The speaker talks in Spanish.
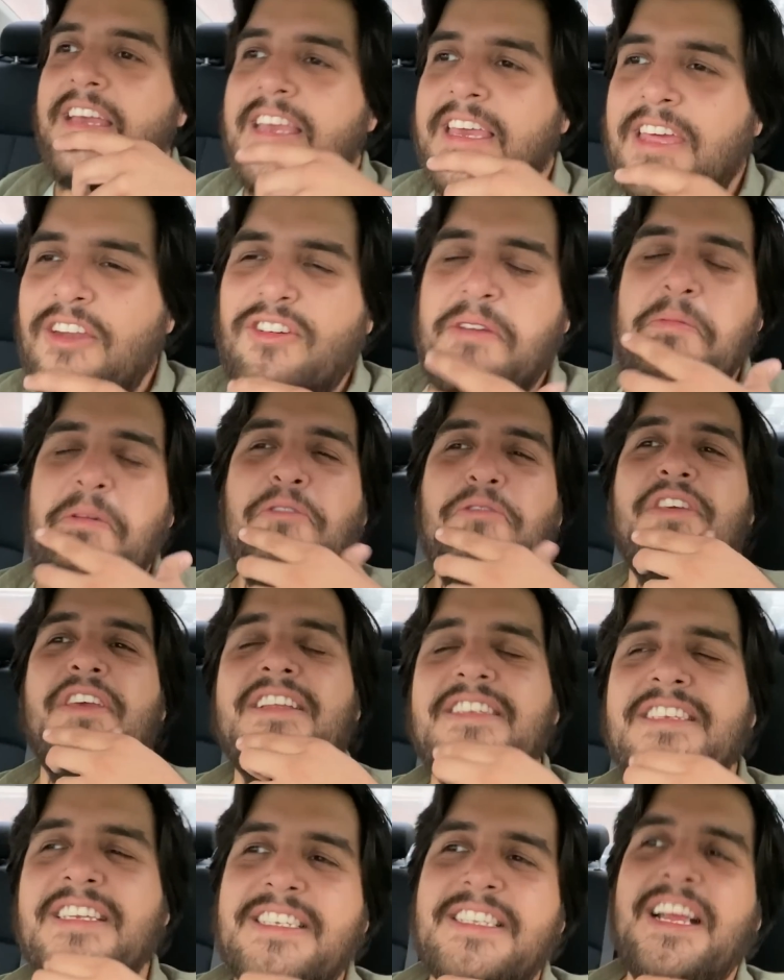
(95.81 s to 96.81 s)
Creo que mi
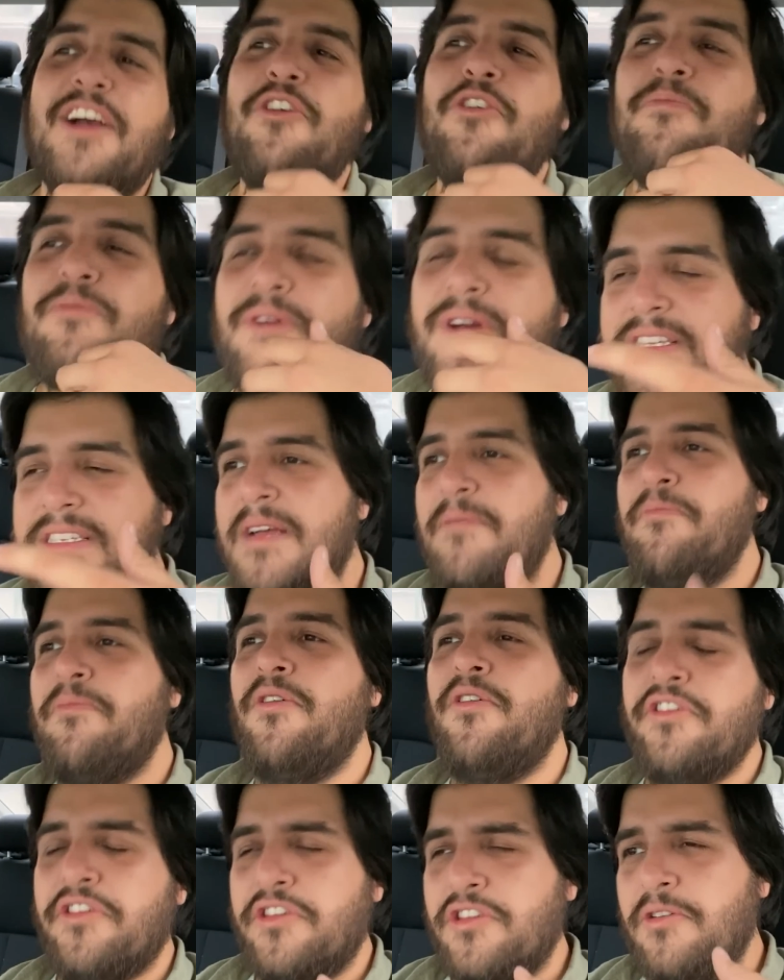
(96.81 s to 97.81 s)
audiencia está compuesta
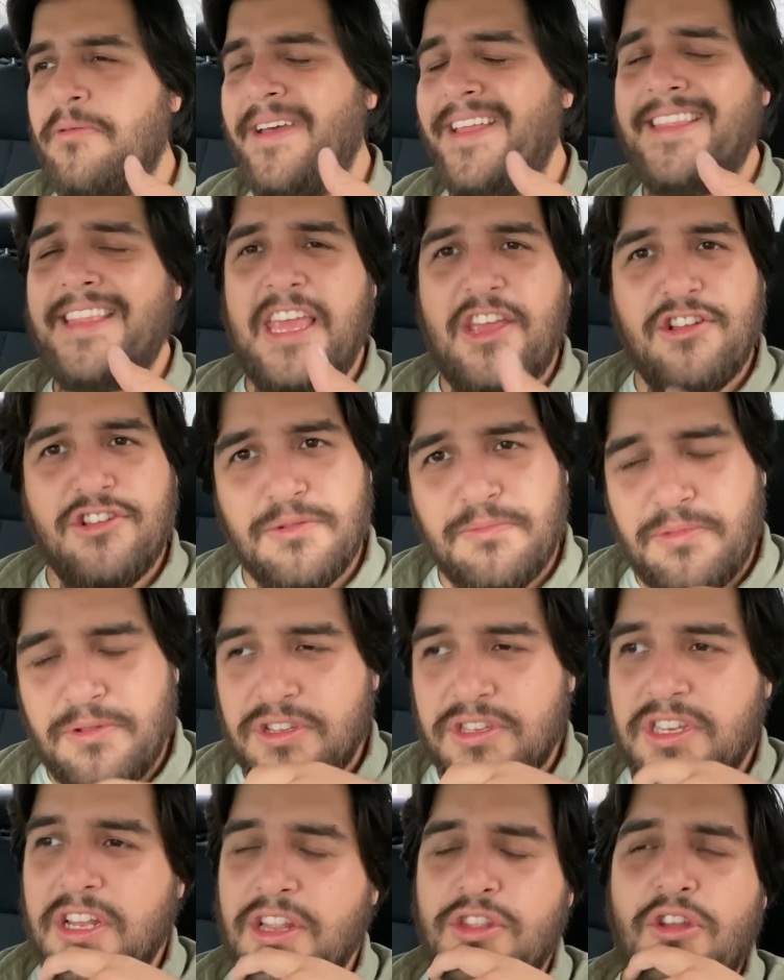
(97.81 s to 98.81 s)
por
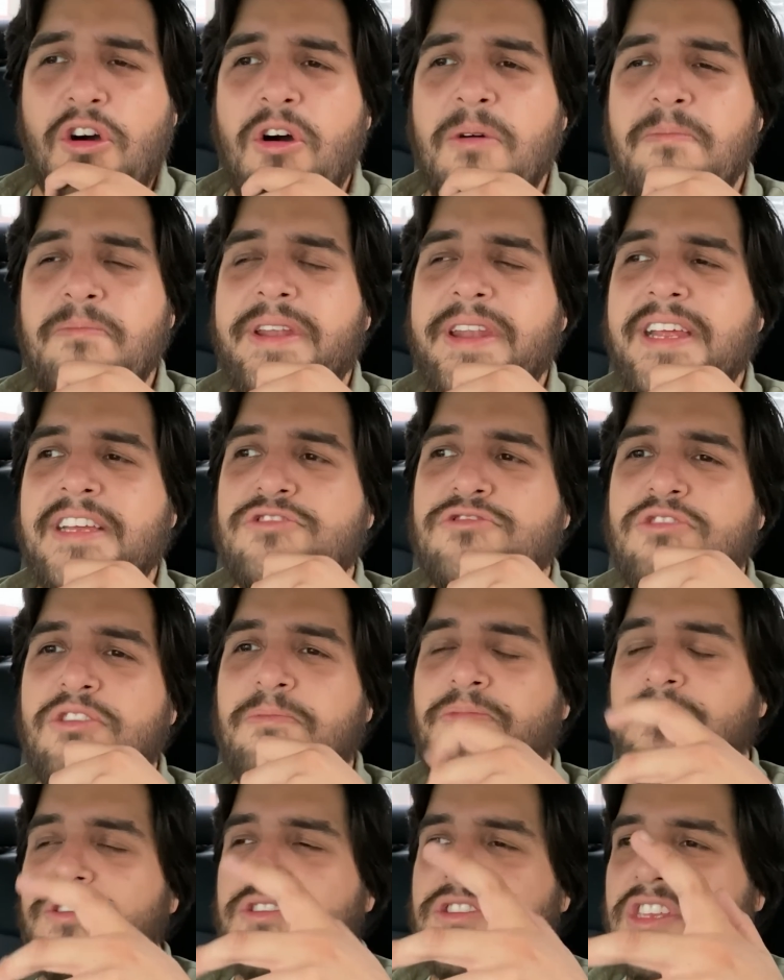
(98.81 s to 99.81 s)
98% hombres,
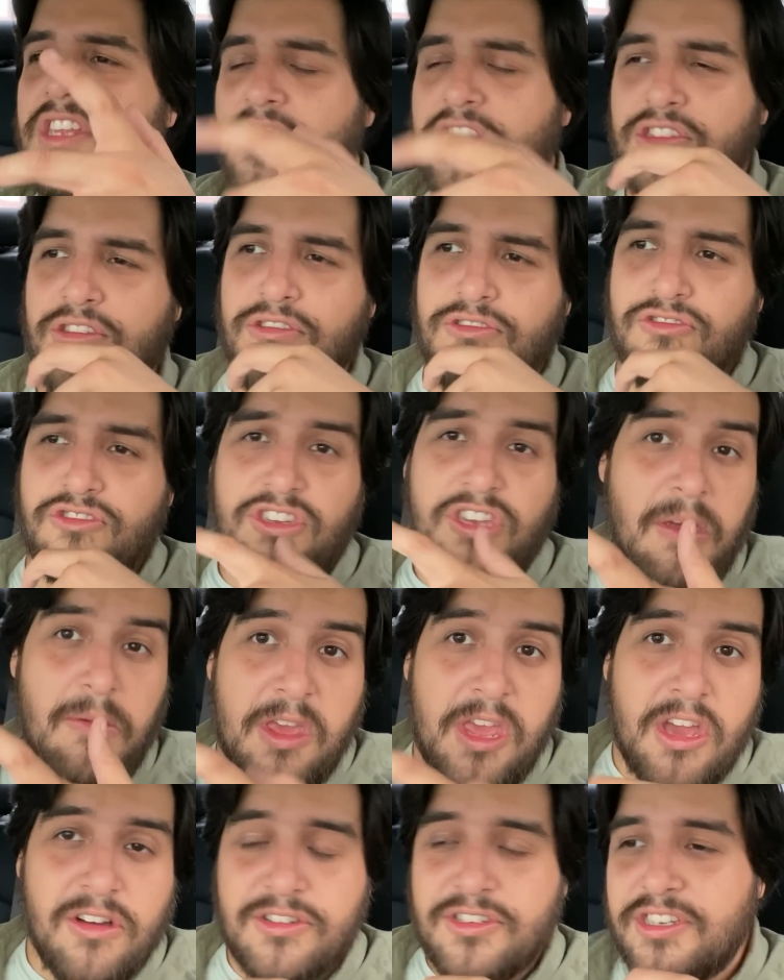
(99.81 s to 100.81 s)
1%
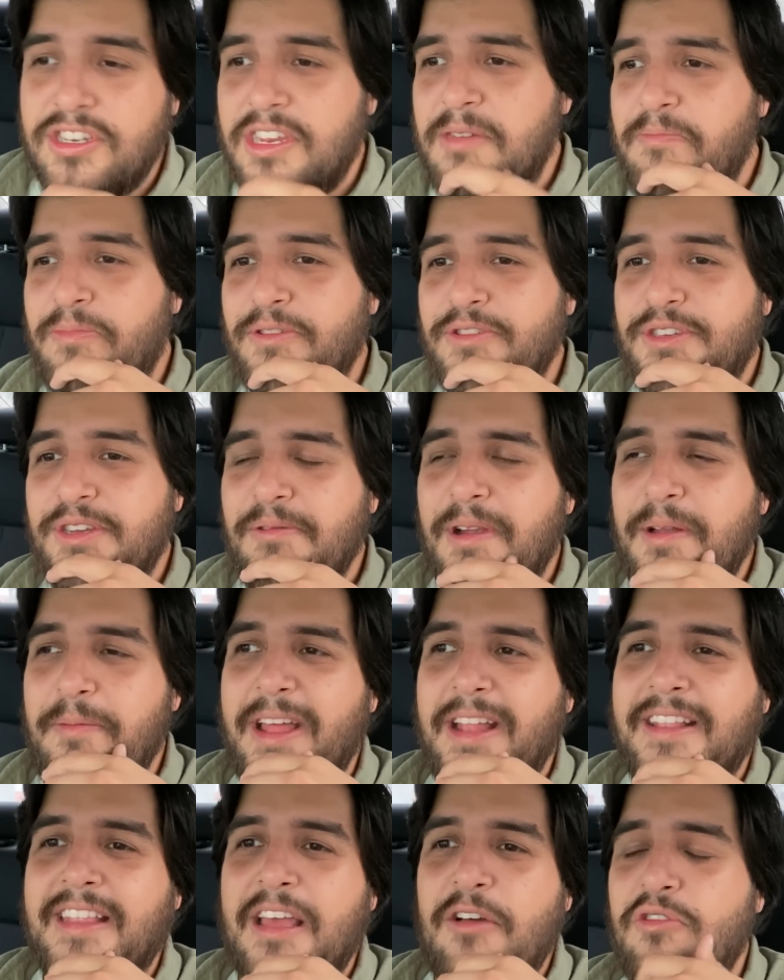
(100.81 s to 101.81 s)
simios y
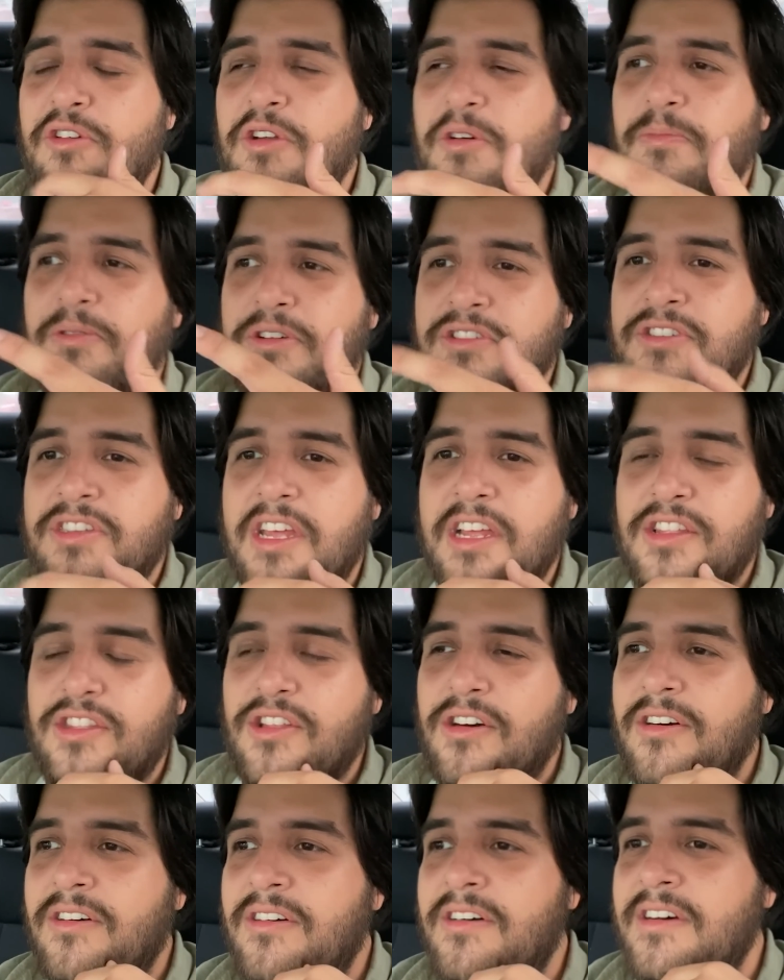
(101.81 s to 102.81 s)
posiblemente
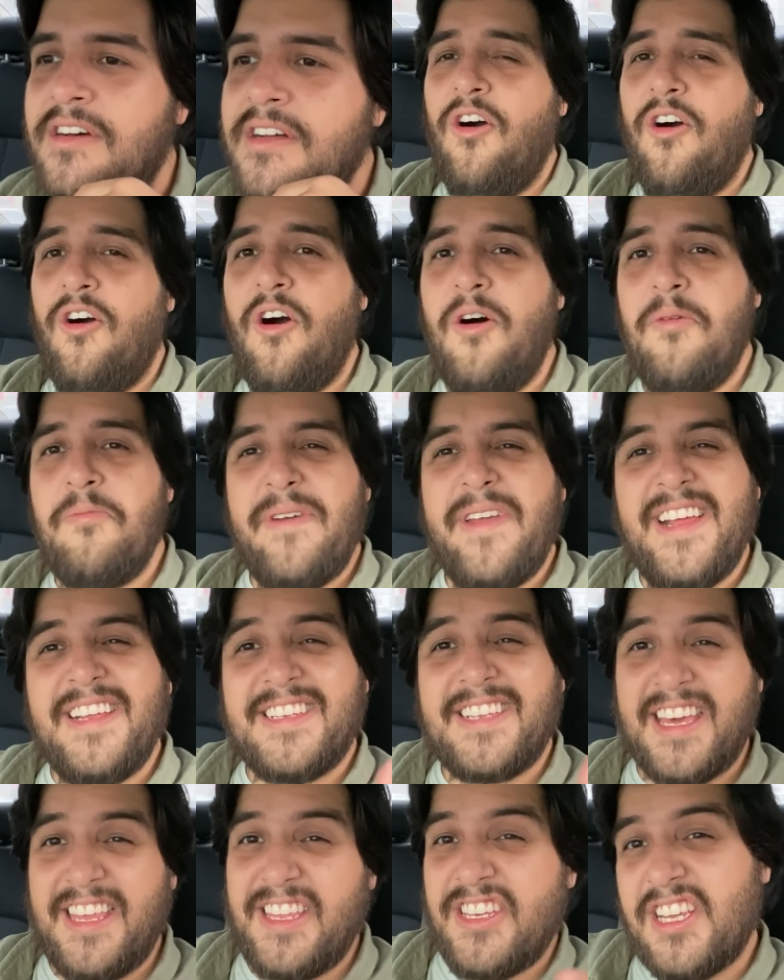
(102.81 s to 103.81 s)
1%
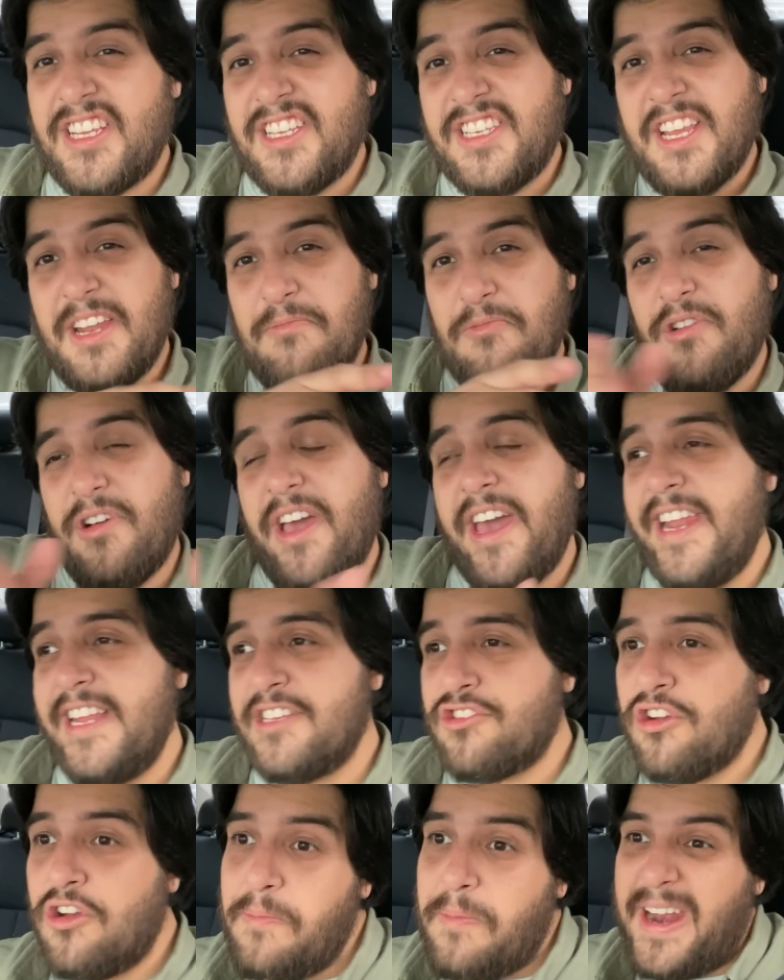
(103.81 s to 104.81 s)
hombres que dicen ser mujeres
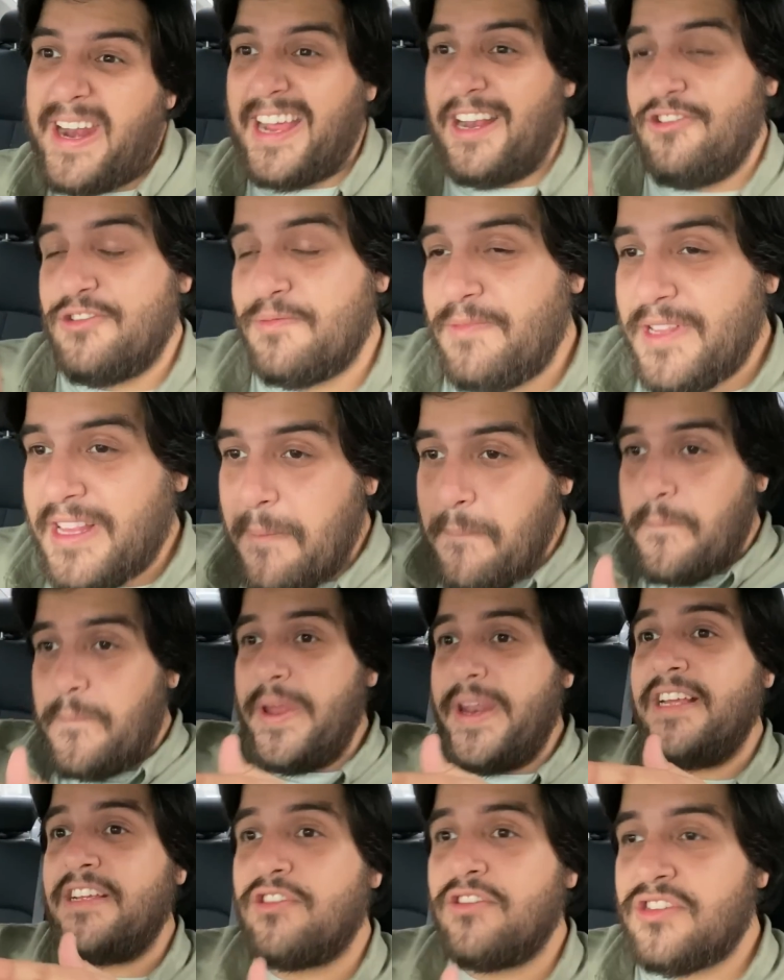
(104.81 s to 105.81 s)
solo para que los metan
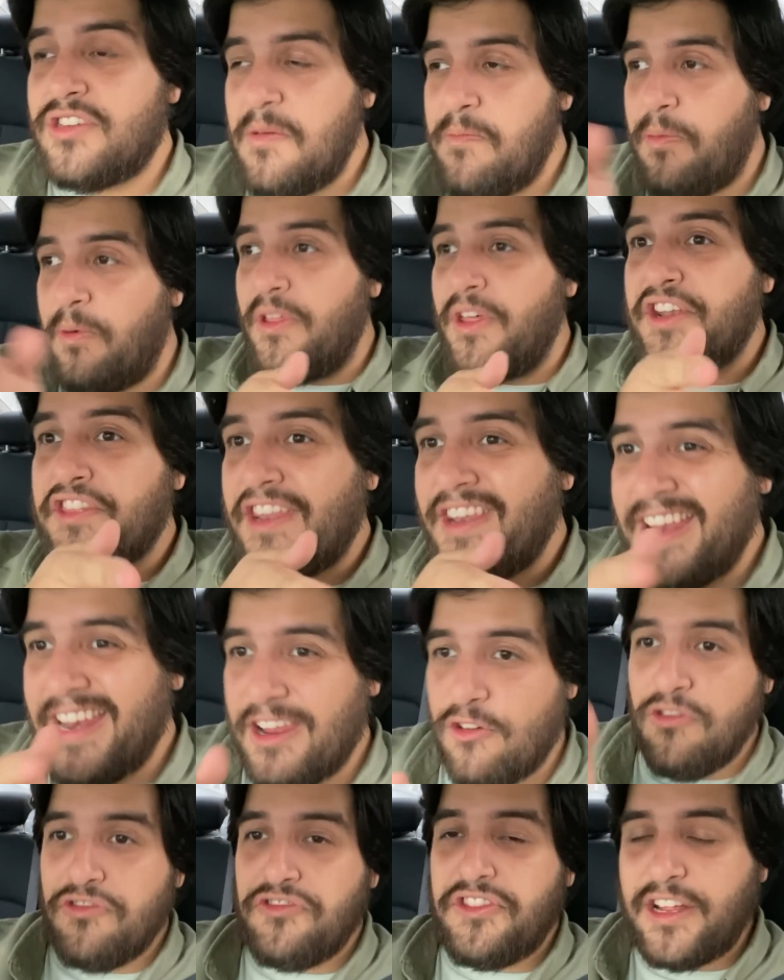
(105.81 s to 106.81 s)
presos y poder tener
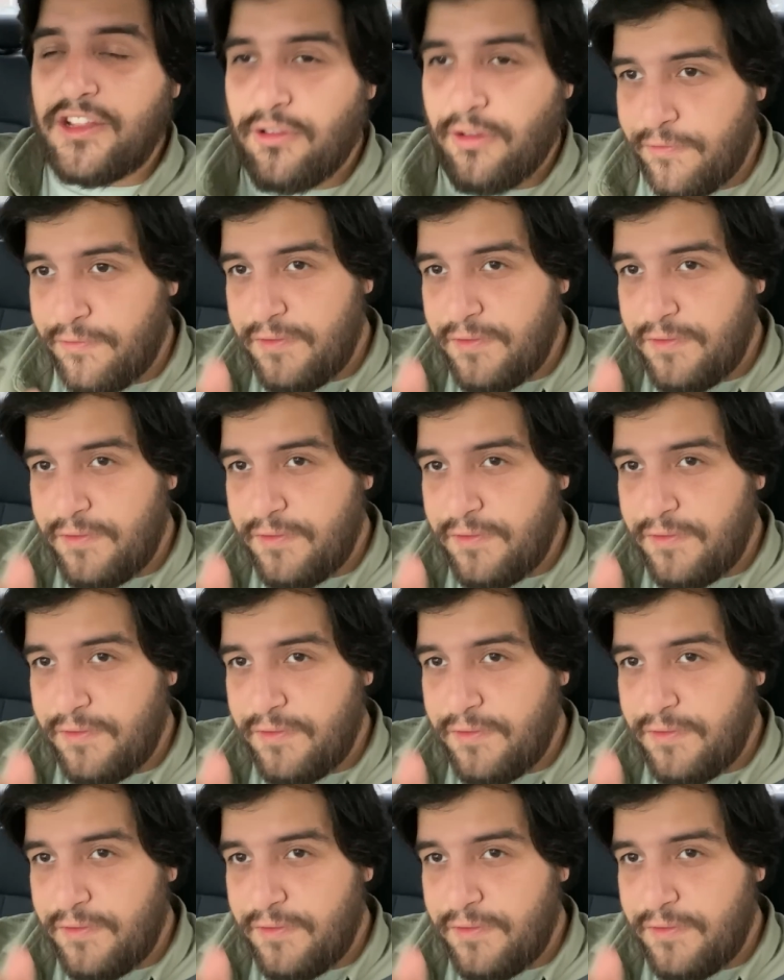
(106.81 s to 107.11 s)
contacto